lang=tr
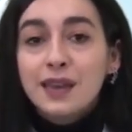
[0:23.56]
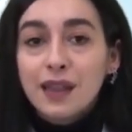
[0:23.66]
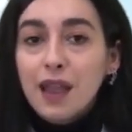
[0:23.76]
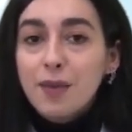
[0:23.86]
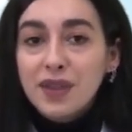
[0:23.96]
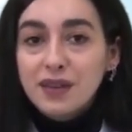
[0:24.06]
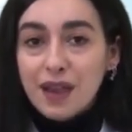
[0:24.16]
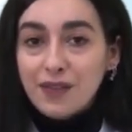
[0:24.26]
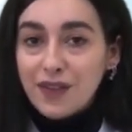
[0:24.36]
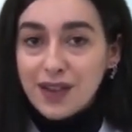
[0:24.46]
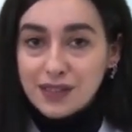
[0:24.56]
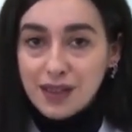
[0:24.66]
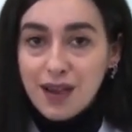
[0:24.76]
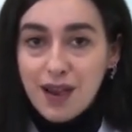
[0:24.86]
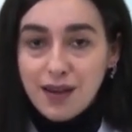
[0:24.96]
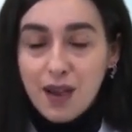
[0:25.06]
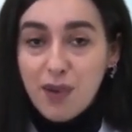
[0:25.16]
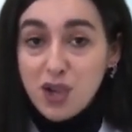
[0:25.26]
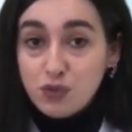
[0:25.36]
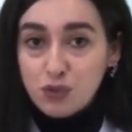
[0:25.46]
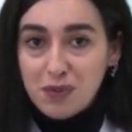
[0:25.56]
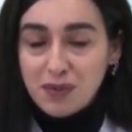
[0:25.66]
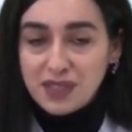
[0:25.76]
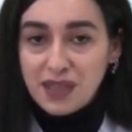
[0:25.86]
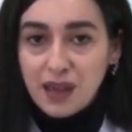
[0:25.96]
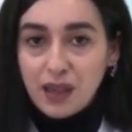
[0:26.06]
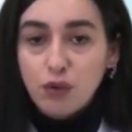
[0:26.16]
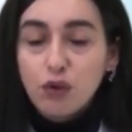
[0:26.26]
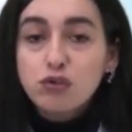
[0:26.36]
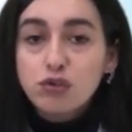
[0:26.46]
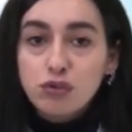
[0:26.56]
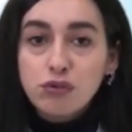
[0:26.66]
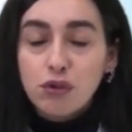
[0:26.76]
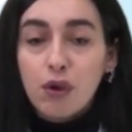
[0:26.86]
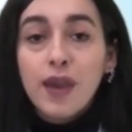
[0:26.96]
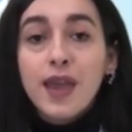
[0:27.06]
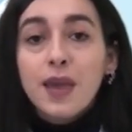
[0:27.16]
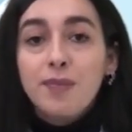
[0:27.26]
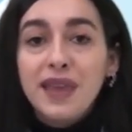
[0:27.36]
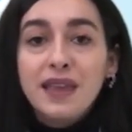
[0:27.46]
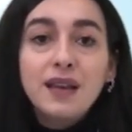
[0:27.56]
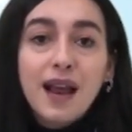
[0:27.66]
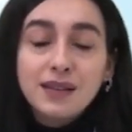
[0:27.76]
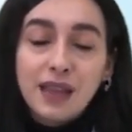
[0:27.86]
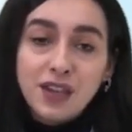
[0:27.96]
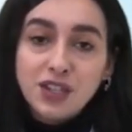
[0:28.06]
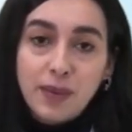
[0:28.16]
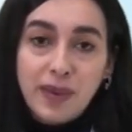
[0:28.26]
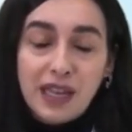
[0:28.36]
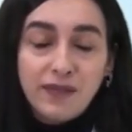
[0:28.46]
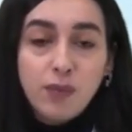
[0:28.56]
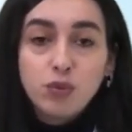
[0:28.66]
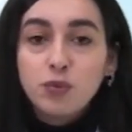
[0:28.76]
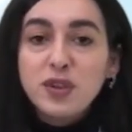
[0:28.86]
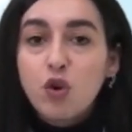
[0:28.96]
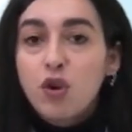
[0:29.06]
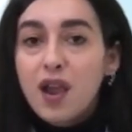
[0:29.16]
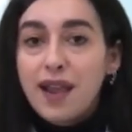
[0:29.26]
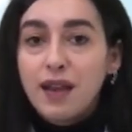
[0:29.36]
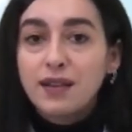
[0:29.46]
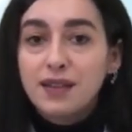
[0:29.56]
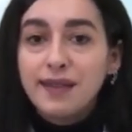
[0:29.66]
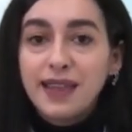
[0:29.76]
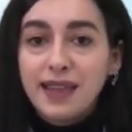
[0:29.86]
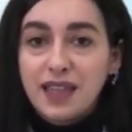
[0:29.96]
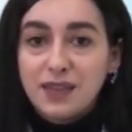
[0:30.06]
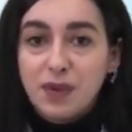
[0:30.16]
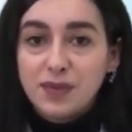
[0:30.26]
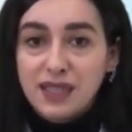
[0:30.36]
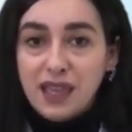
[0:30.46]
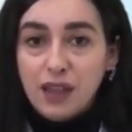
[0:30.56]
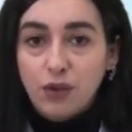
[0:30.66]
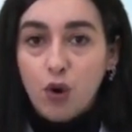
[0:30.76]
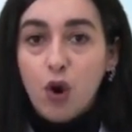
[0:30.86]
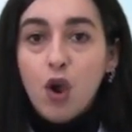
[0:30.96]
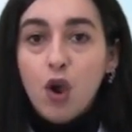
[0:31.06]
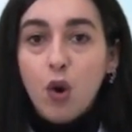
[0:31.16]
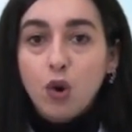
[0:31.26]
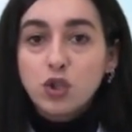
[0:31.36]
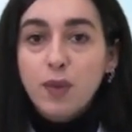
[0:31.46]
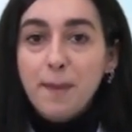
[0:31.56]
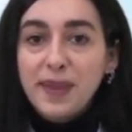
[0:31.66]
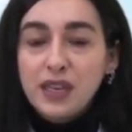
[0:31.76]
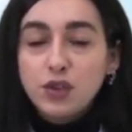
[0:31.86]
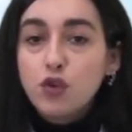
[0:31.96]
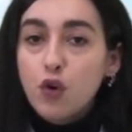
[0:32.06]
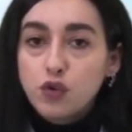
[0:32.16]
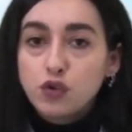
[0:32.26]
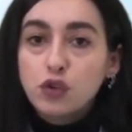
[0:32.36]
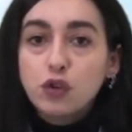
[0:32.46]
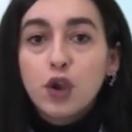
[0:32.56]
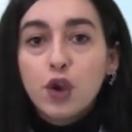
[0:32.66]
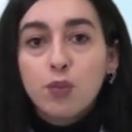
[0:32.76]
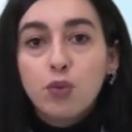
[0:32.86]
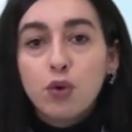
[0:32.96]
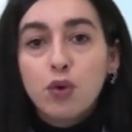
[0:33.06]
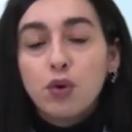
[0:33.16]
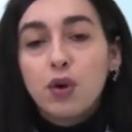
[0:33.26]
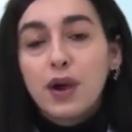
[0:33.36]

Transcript: Neden birden fazla kaynağa başvurmamız gerekiyor? Çünkü bilgiler değişebilir ve bunu birçok kaynaktan teyit etmemiz gerekiyor. O zaman birinci öncül bu